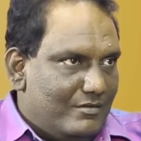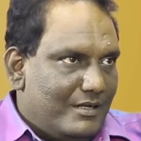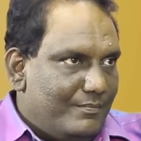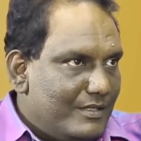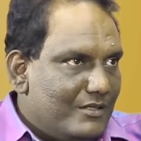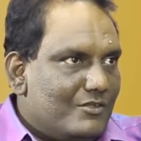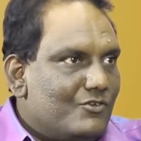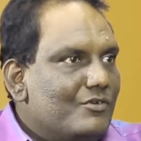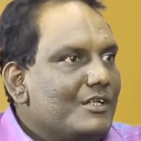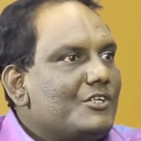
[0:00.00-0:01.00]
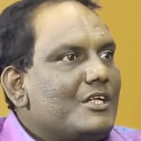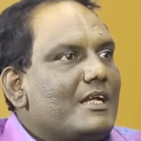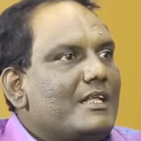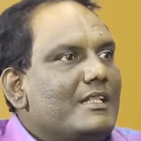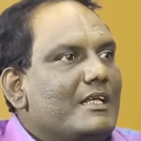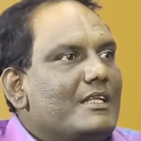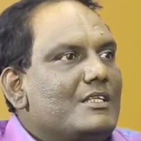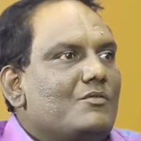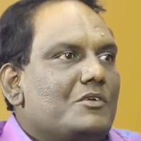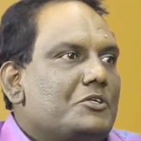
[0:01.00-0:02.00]
అయిపోయిన తర్వాత షూటింగ్ స్టార్ట్ అయిన దగ్గర
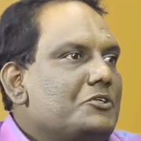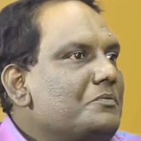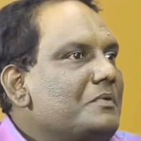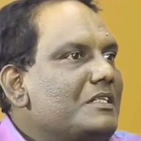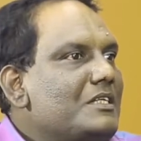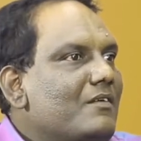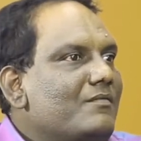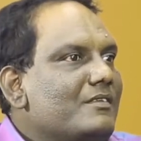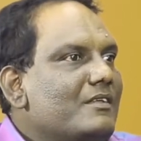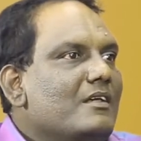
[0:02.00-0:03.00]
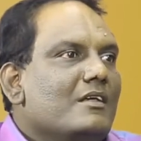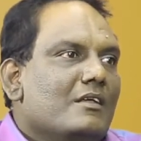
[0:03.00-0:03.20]
నుంచి ఉన్నట్టుండి పిలిచి ఆఫీస్కి